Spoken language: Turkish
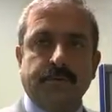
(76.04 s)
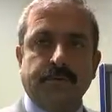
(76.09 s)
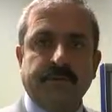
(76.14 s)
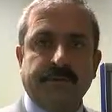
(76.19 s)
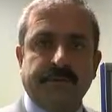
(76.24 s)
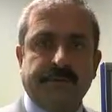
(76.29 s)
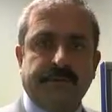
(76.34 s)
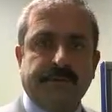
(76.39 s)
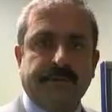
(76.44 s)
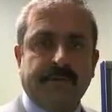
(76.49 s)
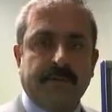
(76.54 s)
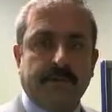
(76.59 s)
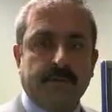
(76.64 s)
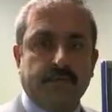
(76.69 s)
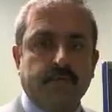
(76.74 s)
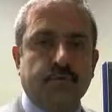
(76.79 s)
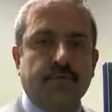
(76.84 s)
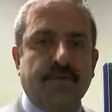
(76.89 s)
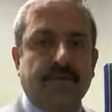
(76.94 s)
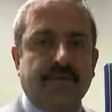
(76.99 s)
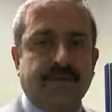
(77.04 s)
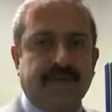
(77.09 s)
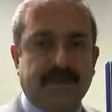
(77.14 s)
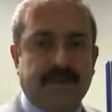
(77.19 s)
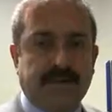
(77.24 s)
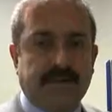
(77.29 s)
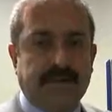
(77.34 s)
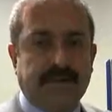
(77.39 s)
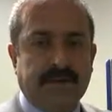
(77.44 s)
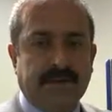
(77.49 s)
bildikleri
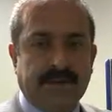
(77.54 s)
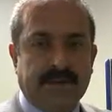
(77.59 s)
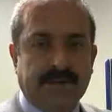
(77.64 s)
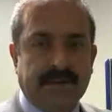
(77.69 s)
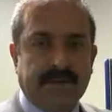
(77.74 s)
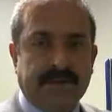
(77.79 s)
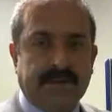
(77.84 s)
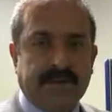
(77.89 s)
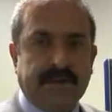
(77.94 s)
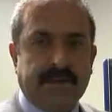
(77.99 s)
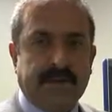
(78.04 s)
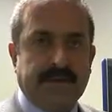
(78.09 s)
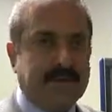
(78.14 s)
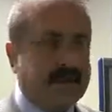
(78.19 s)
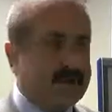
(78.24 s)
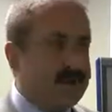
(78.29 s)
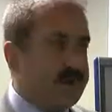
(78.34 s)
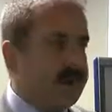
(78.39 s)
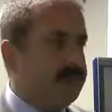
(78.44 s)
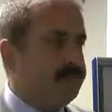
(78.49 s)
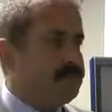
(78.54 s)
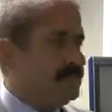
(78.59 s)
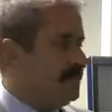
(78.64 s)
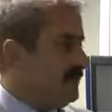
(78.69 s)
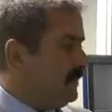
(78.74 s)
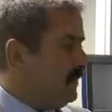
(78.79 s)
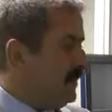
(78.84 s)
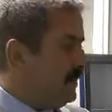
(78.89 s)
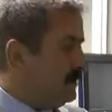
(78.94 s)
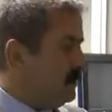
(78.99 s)
günlerde e, eğer
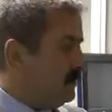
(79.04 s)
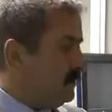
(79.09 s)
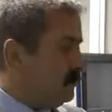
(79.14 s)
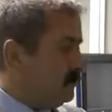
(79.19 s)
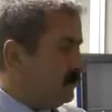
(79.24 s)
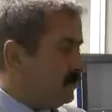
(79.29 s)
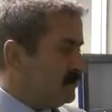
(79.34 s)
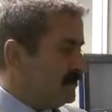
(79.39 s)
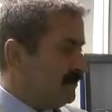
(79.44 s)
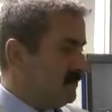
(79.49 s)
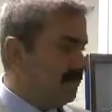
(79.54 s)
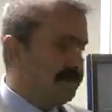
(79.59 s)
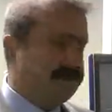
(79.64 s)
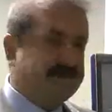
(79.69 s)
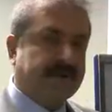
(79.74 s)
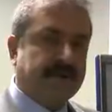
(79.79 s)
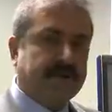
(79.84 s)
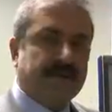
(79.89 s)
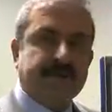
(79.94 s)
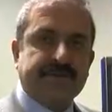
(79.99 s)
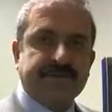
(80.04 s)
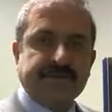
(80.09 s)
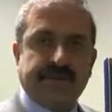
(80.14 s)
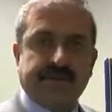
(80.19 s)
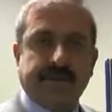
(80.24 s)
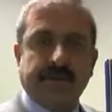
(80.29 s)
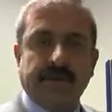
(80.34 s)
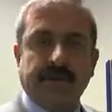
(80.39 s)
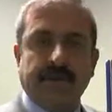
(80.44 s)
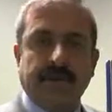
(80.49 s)
bize gelirler, müracaat
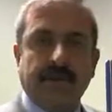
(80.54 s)
ederlerse